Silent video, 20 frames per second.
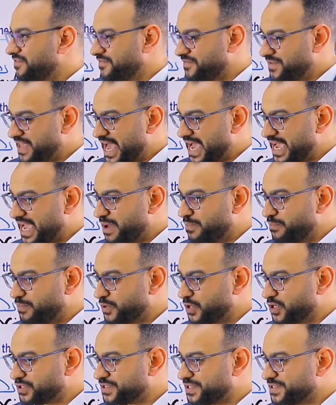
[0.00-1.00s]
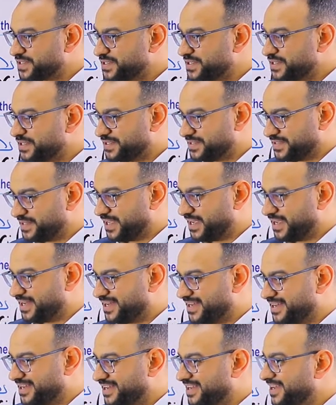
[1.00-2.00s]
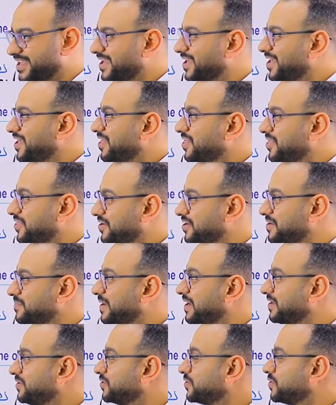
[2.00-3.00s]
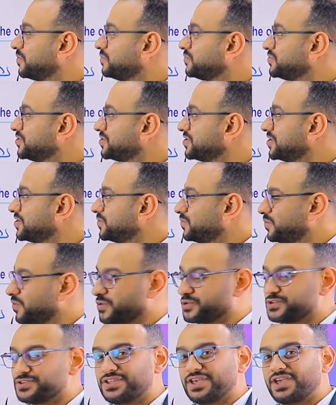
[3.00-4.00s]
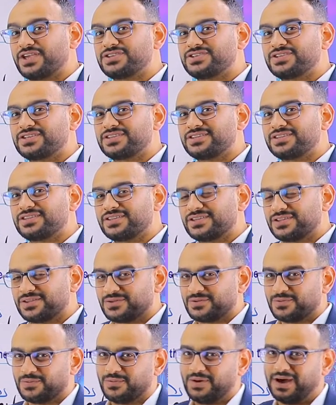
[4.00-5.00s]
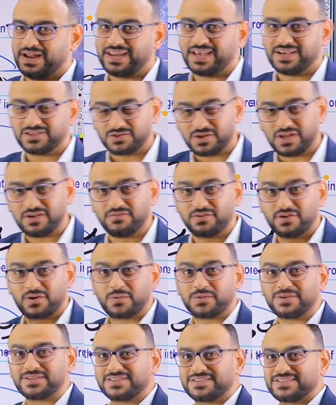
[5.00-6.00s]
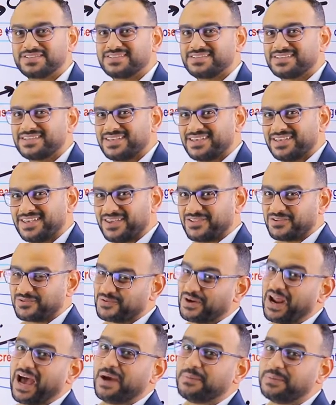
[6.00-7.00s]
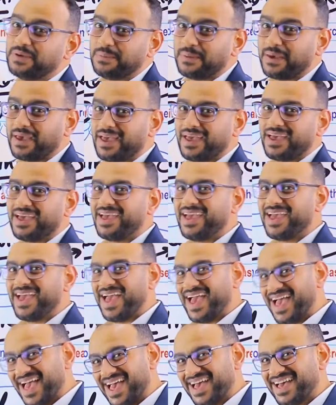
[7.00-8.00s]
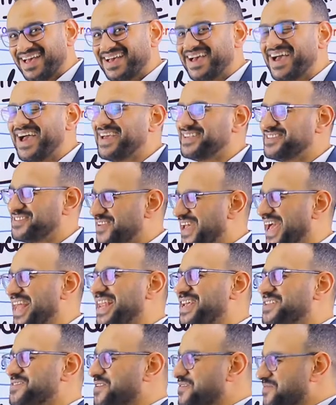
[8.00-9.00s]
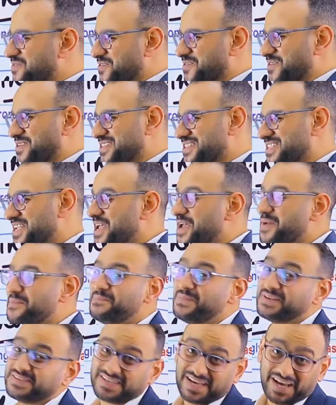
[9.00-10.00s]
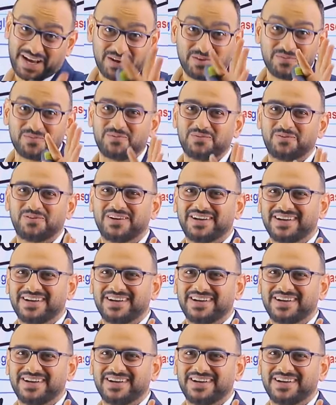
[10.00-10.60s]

فيها كام بروسيس اثنين ثيرمال ديكومبوزيشن واكسيديشن وعليها سؤال في الكويز يا دكتوره حبيبه ها عليها سؤال في الكويز بس حلوه